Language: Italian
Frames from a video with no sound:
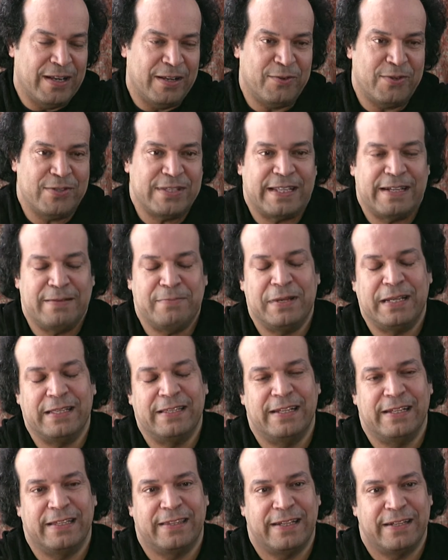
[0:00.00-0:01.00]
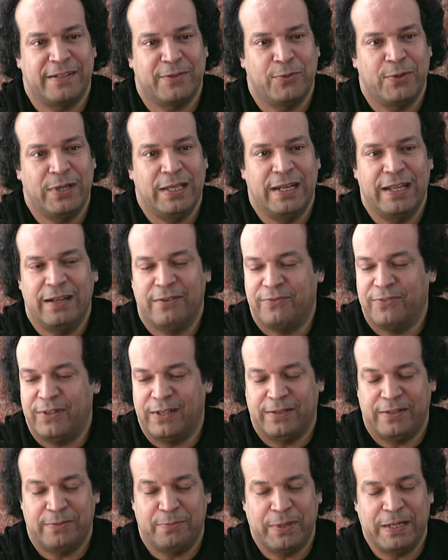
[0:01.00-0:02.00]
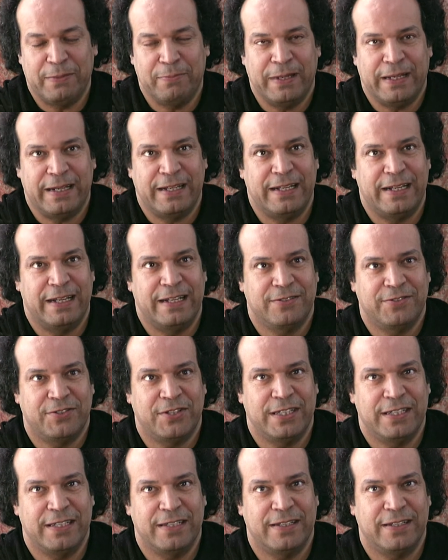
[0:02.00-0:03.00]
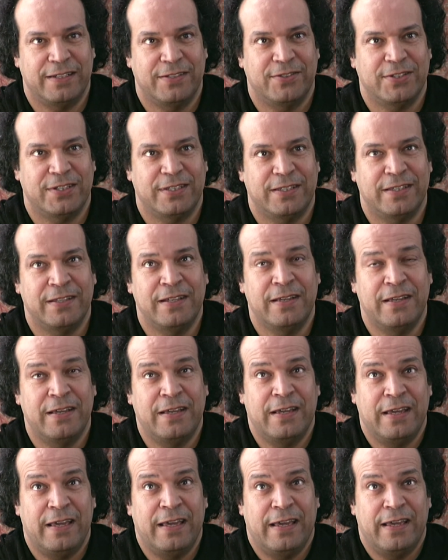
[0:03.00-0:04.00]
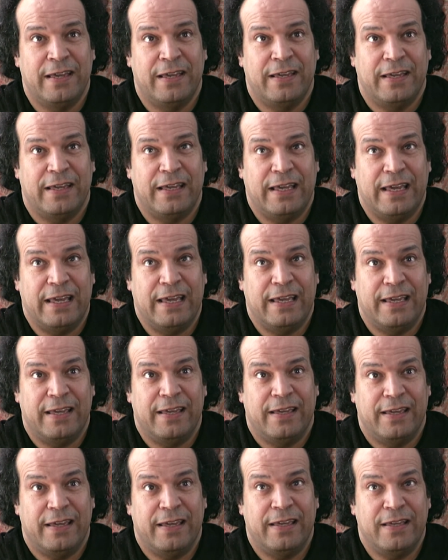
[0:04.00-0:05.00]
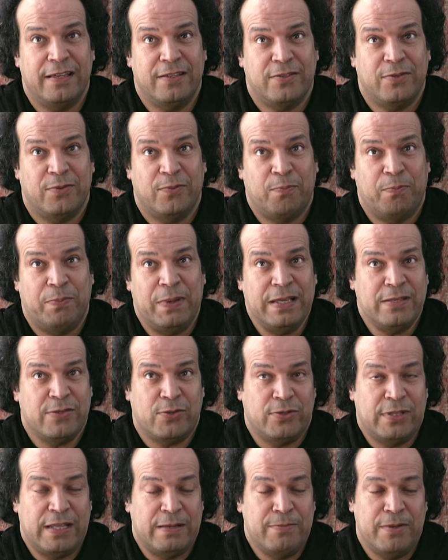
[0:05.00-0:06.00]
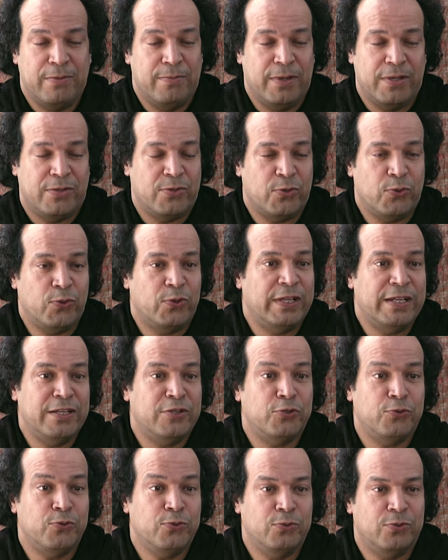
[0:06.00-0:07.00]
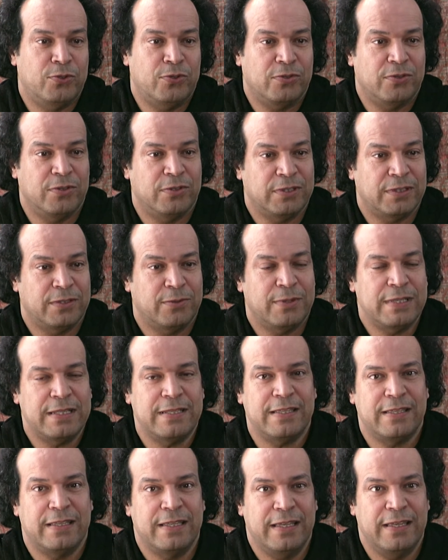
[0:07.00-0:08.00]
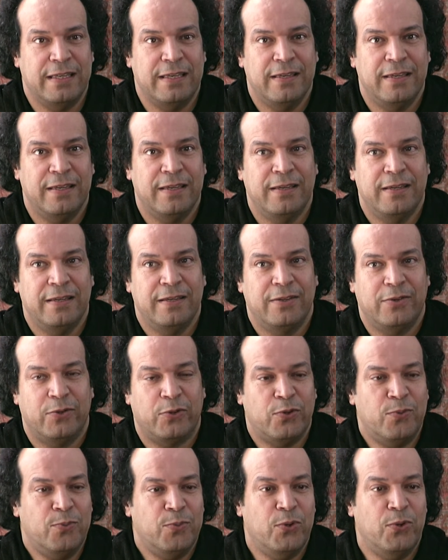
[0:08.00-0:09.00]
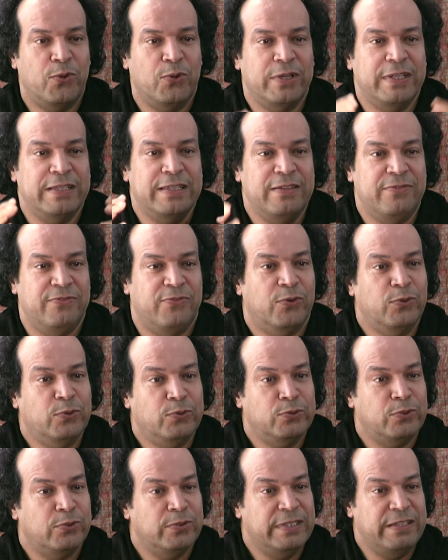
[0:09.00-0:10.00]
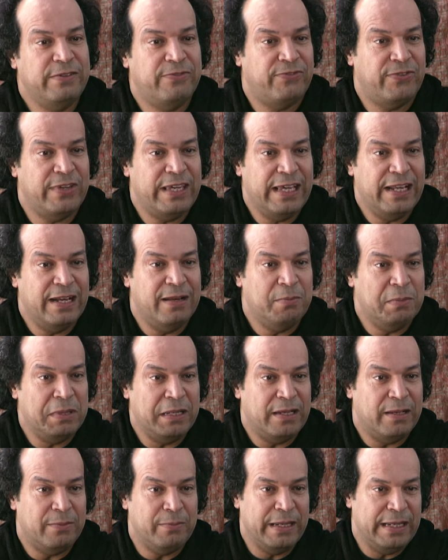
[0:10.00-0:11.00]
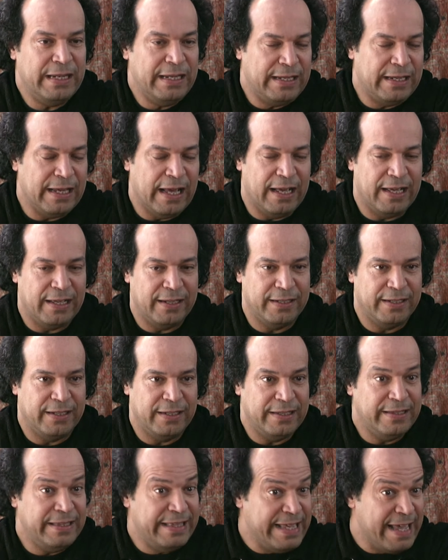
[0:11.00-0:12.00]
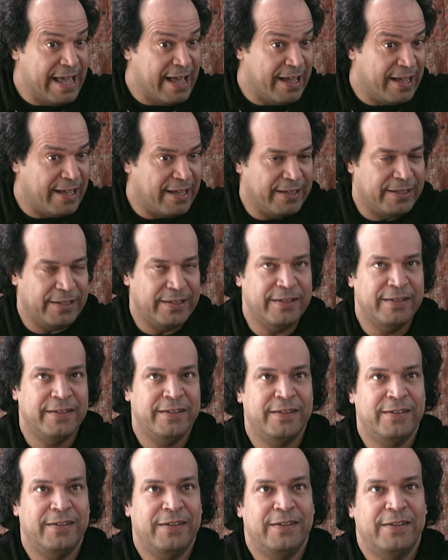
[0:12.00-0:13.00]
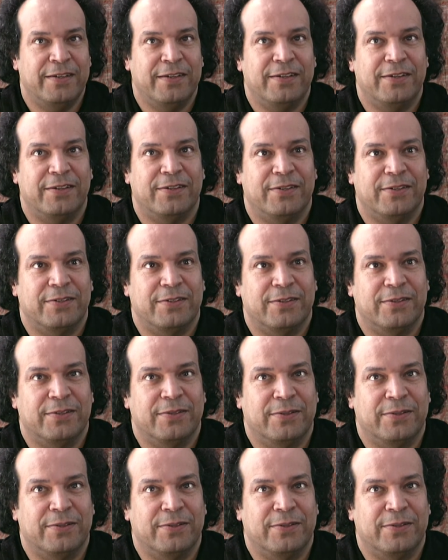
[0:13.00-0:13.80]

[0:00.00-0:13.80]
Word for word: nostra madre tranquilla a far preparare la cena, eccetera. E penso da bebè sono cresciuto con questi rumori di fondo di film americani, indiani, eh,